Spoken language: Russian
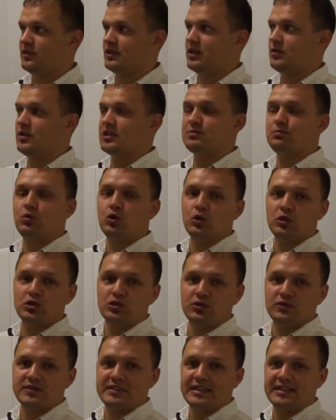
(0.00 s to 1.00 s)
Она у нас
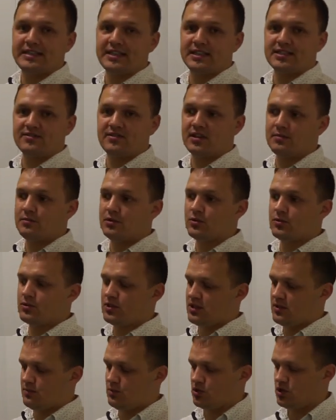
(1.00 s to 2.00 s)
полностью вся
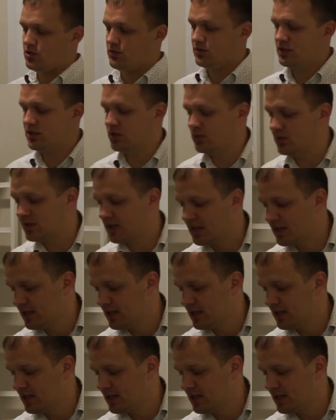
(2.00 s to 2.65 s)
трансформируется, можно вот эти вот